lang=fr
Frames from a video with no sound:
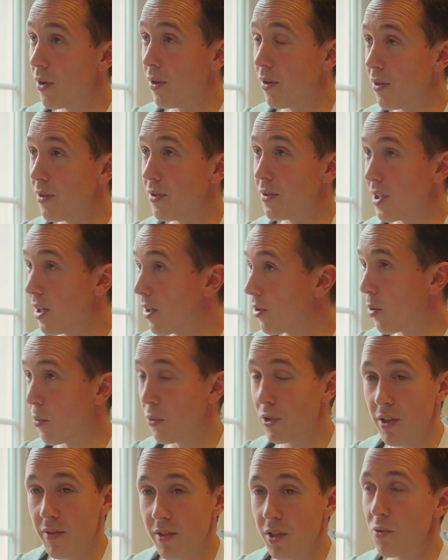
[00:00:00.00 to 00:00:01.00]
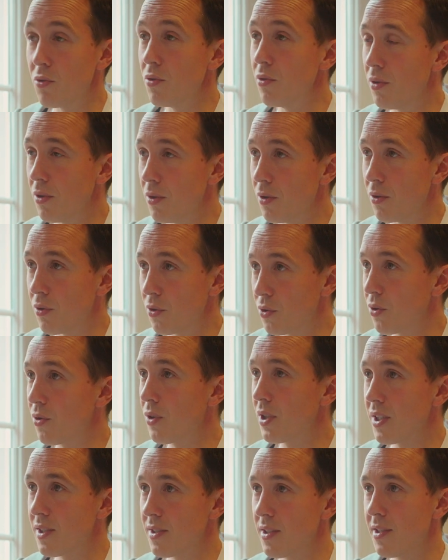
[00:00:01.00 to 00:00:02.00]
Euh, tiens, comment tu as vécu le
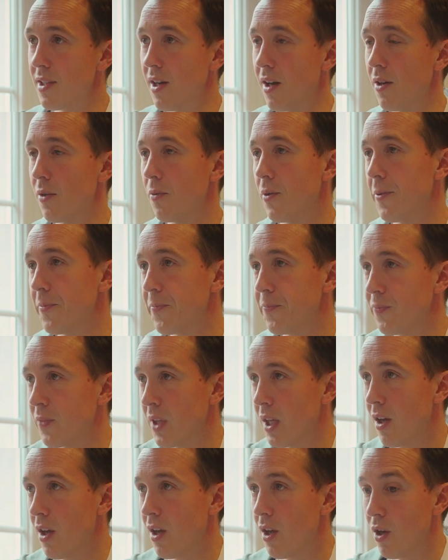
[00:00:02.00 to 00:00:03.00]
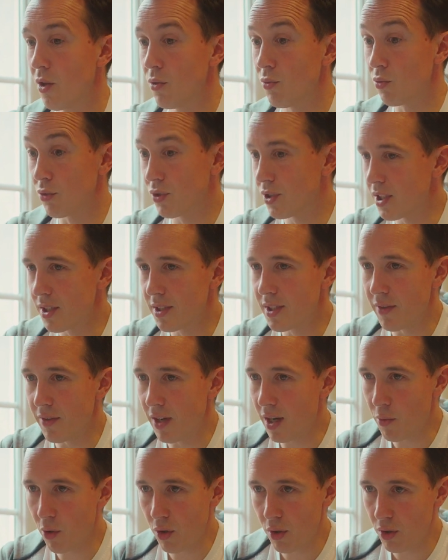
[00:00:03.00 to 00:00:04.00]
truc, etc. Donc c'est
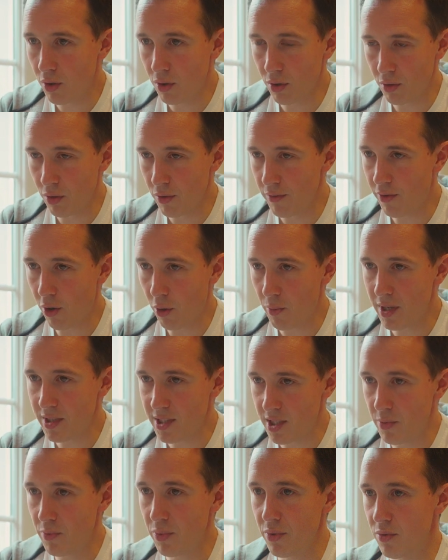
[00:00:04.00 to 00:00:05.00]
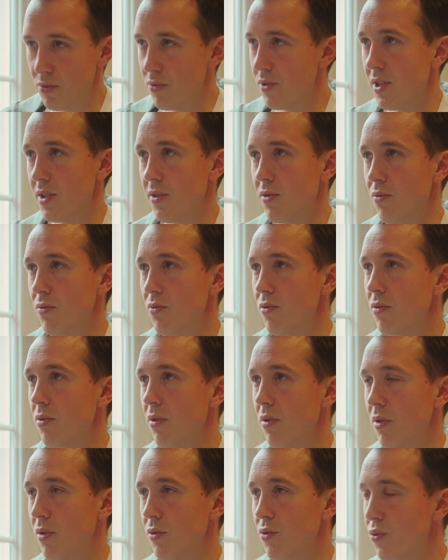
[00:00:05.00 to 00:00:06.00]
vraiment le, format type d'une session
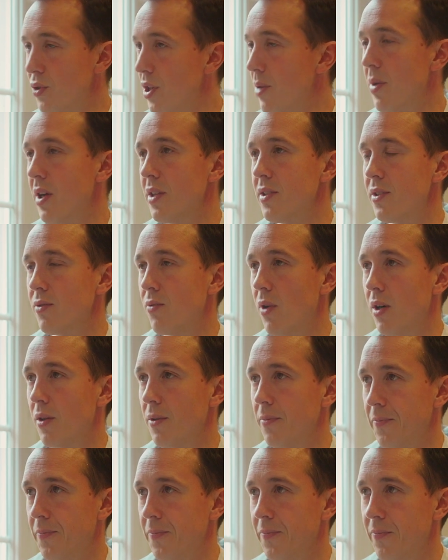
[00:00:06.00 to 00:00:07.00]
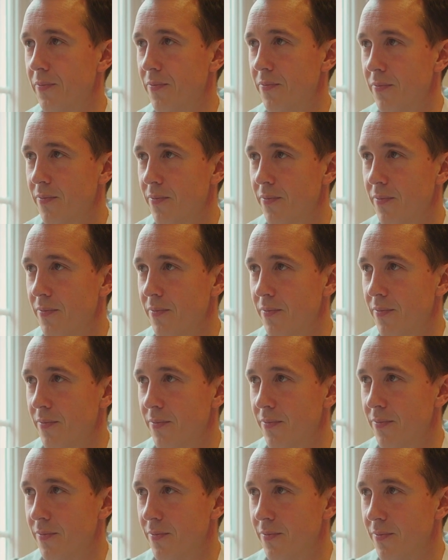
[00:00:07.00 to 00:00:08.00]
tous les mardis soirs.
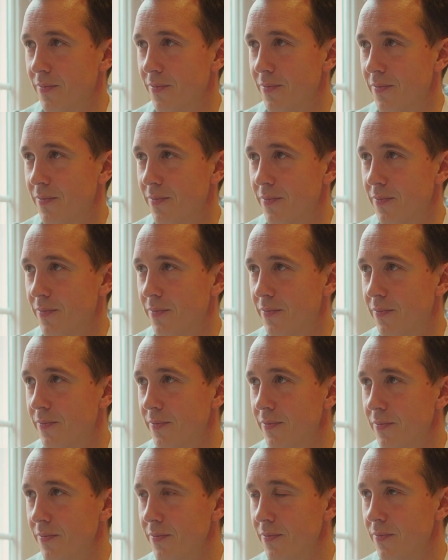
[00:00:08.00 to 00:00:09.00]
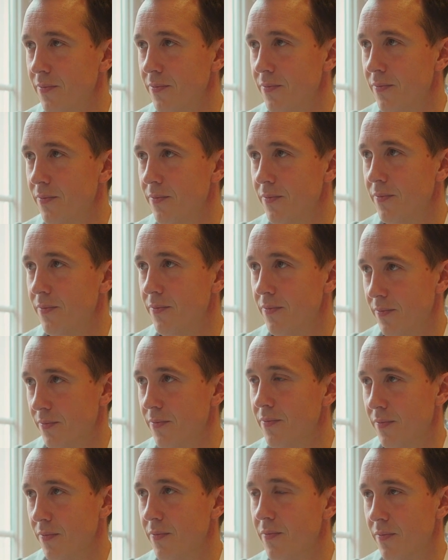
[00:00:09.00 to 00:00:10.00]
Et, ça, se décline en combien
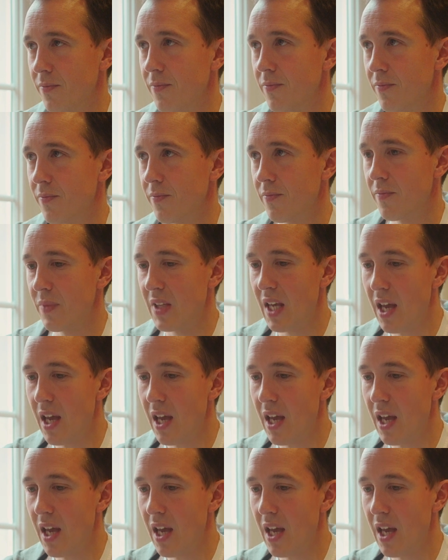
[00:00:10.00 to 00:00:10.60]
dans la durée